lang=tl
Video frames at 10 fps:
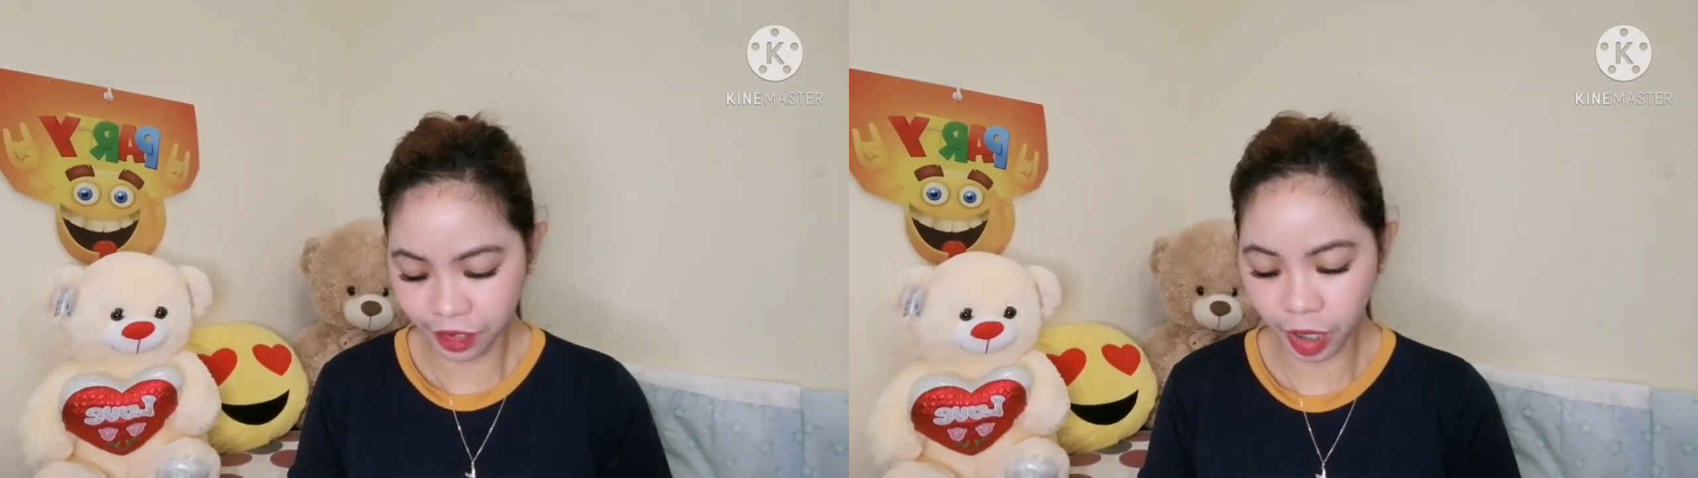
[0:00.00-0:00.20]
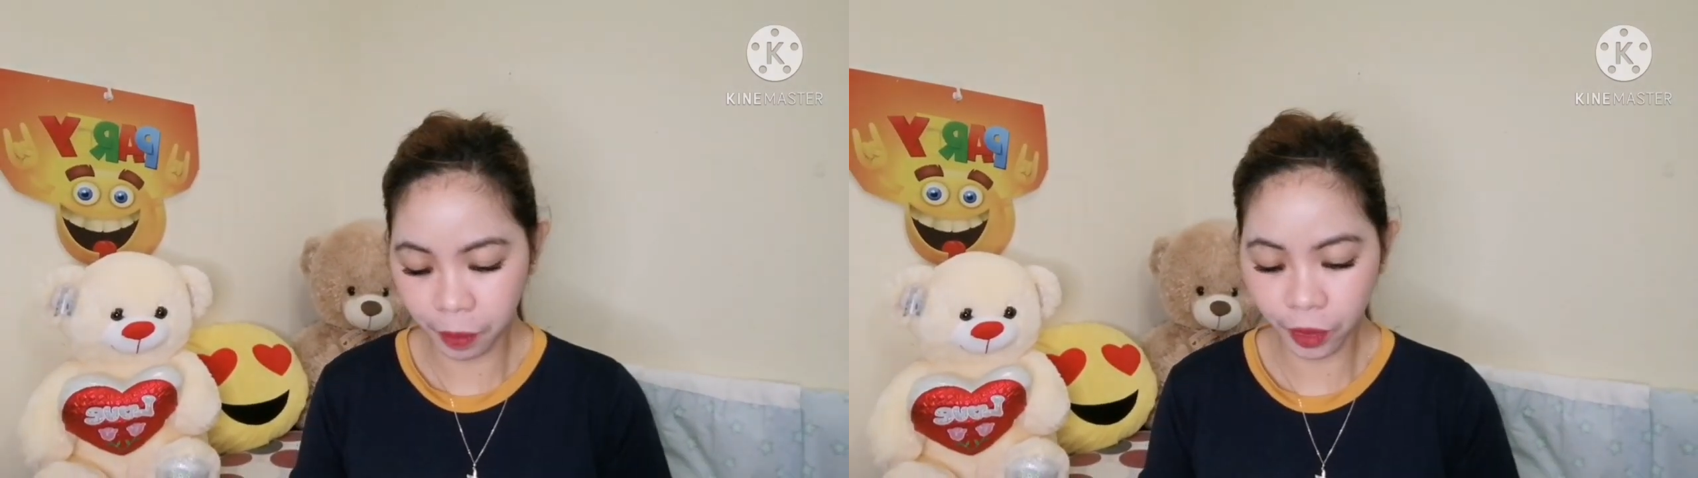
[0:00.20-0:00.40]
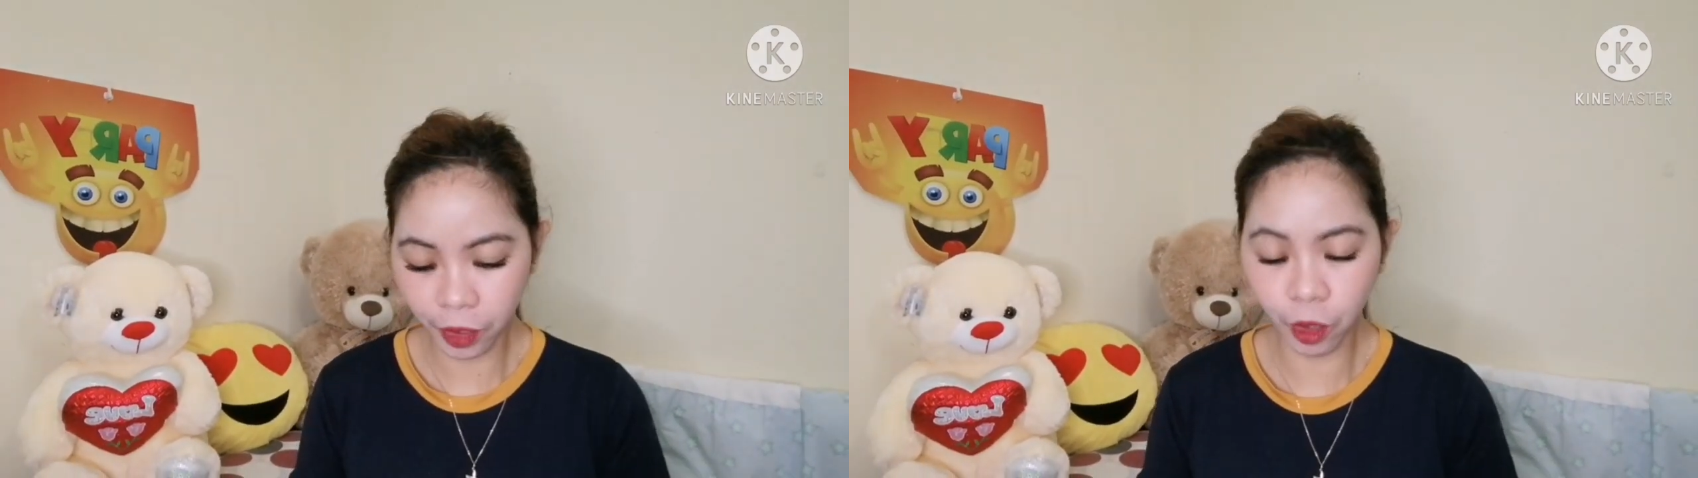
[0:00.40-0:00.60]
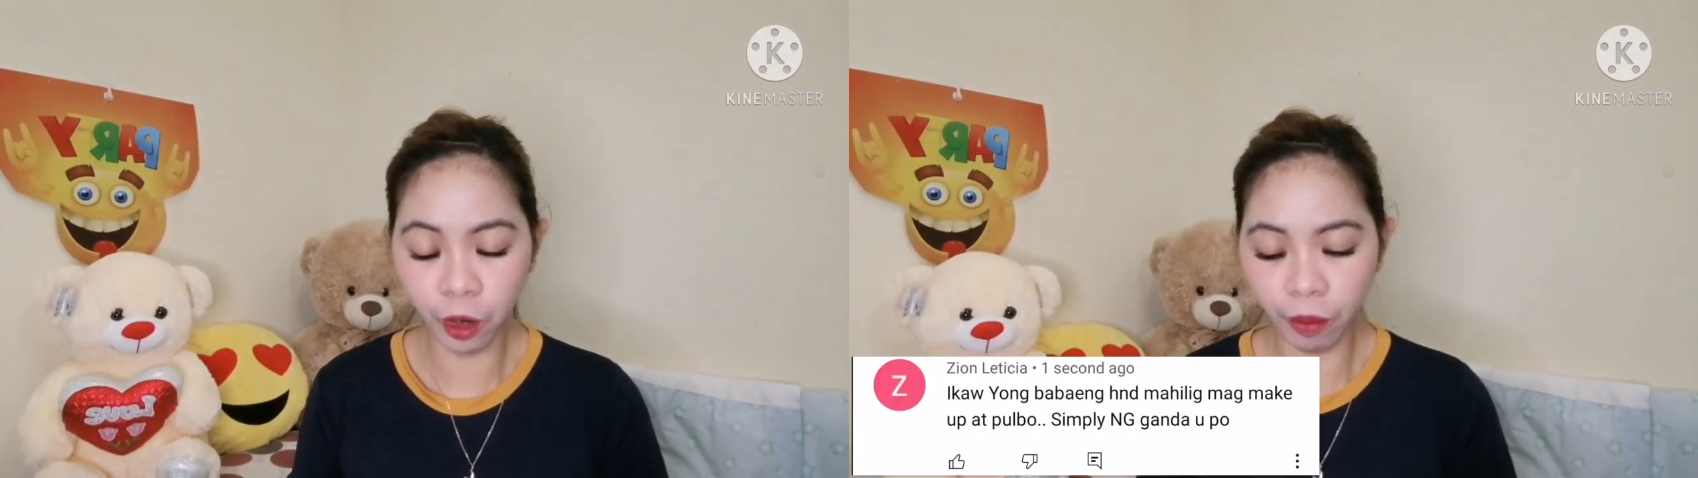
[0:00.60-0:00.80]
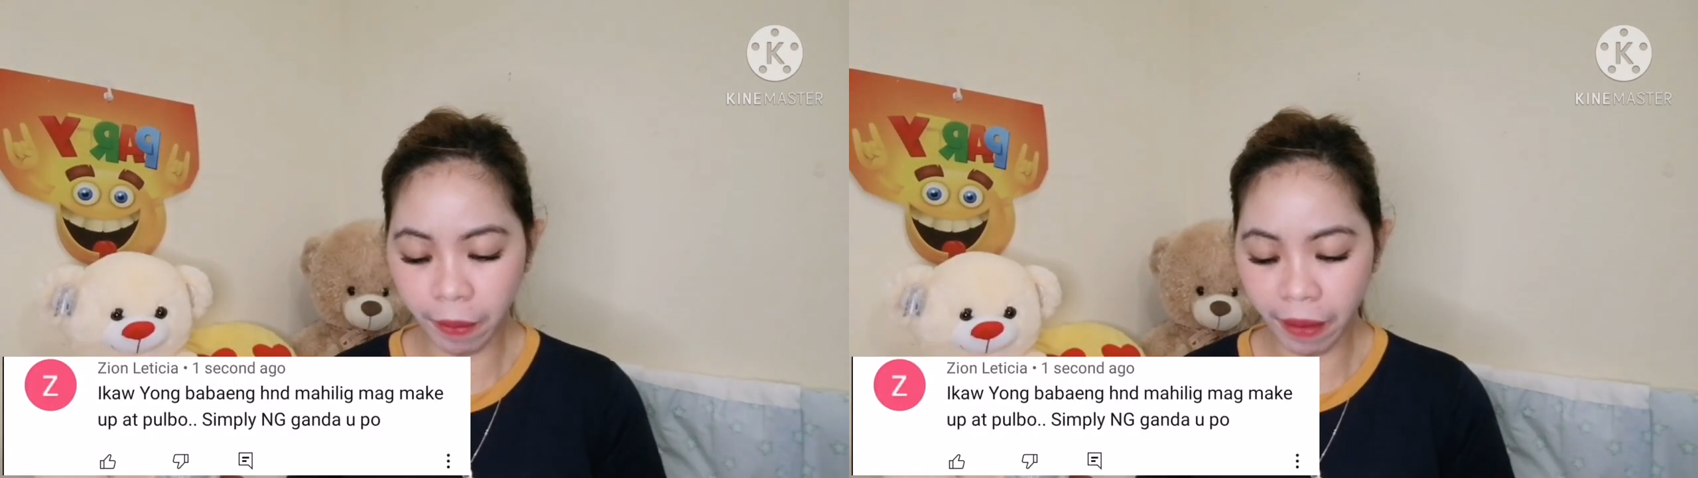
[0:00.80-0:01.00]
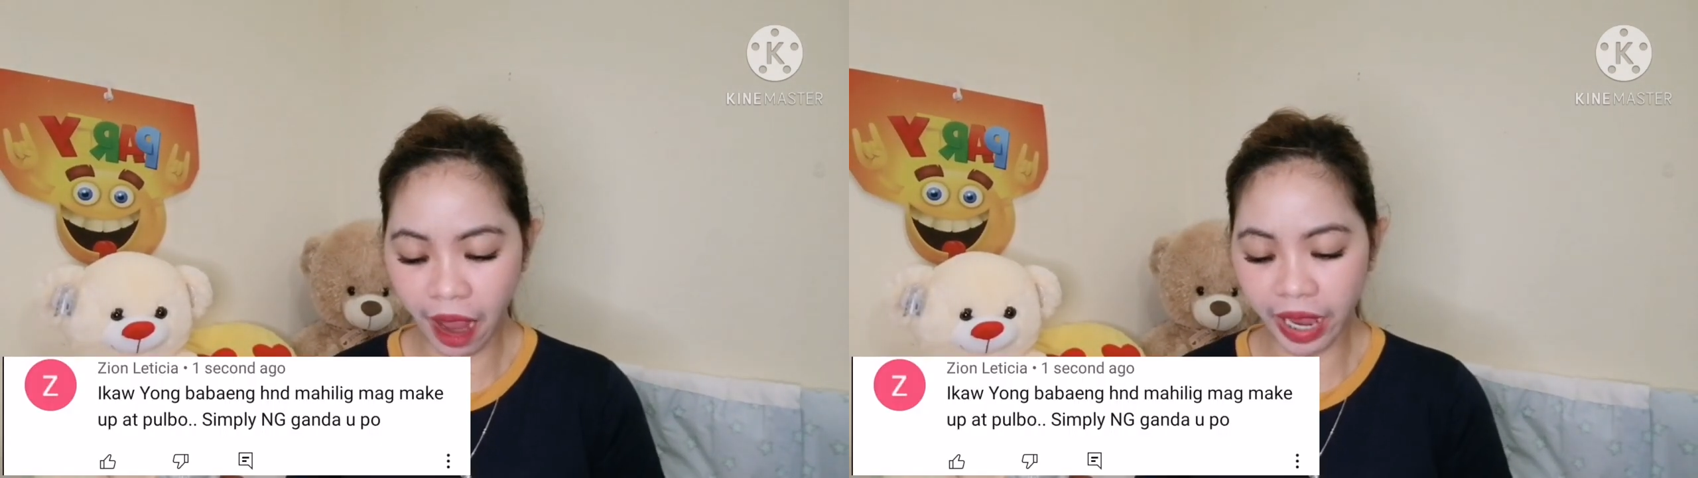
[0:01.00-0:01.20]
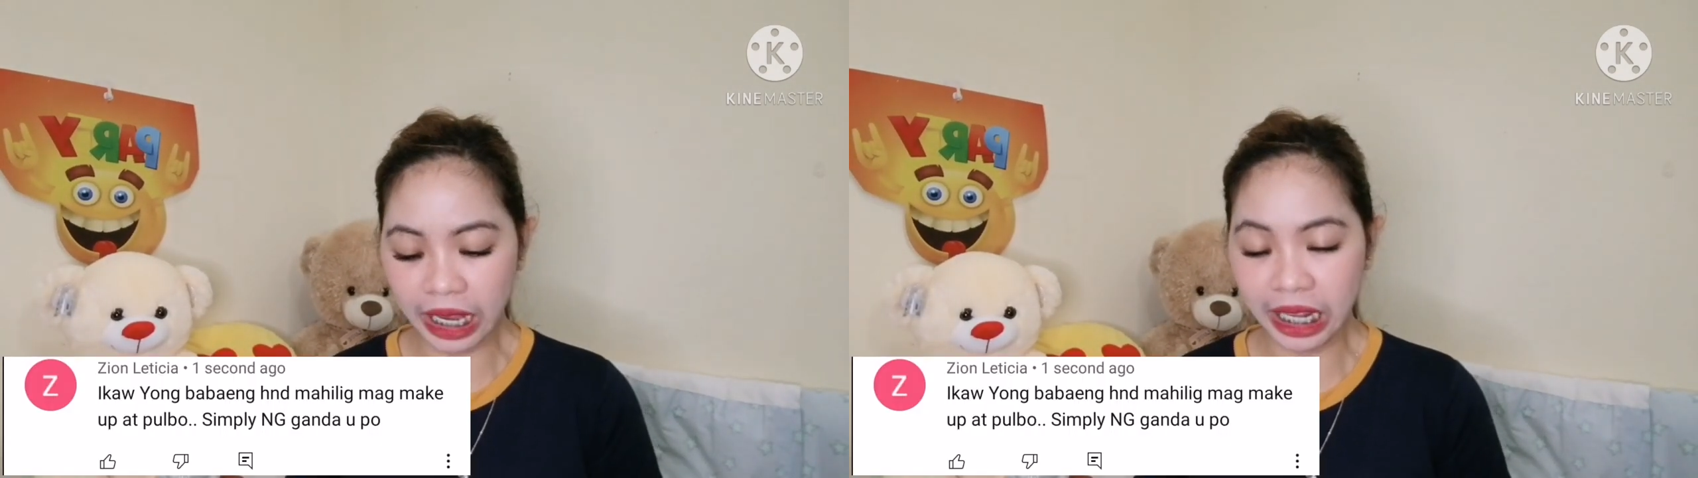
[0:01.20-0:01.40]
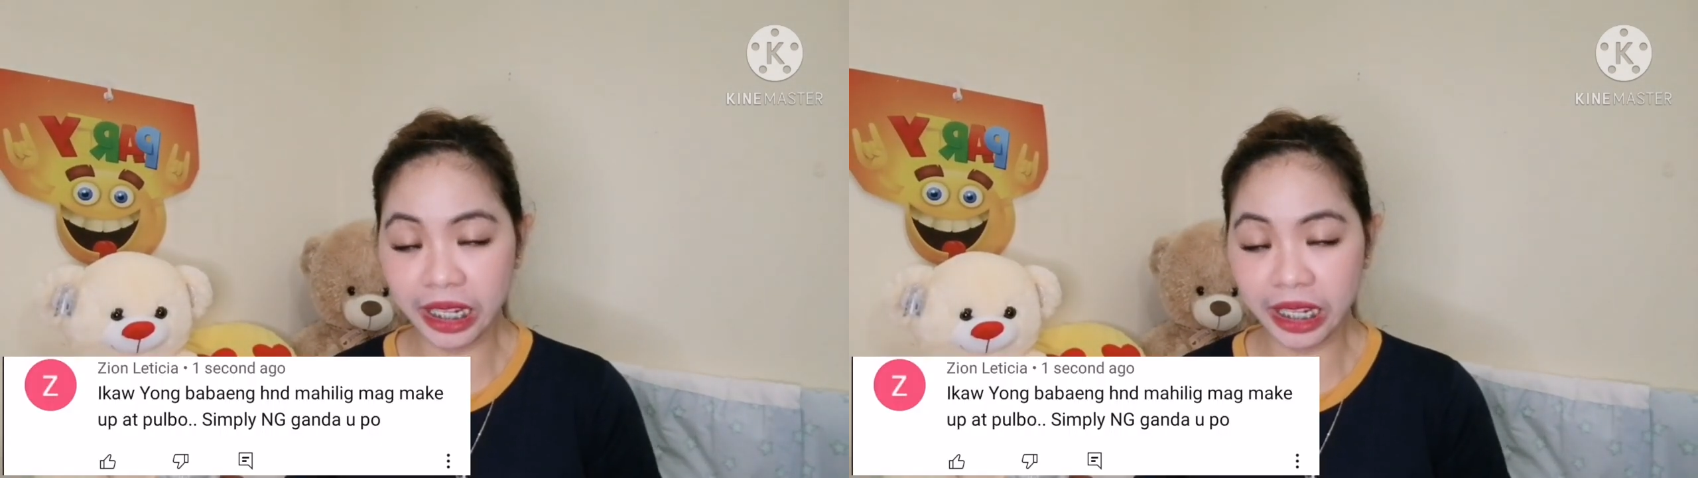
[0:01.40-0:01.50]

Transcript: Siya po yung babaeng